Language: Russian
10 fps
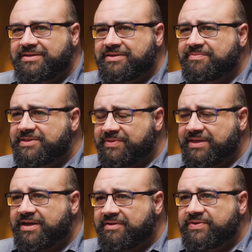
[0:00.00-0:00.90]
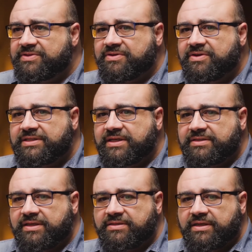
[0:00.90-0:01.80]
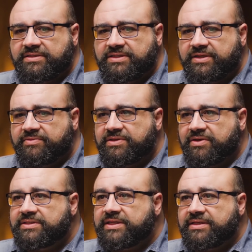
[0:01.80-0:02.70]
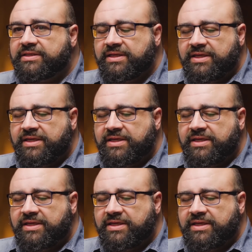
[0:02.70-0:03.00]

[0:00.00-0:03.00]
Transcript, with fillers: Также этот контент сделан таким образом, чтобы давить на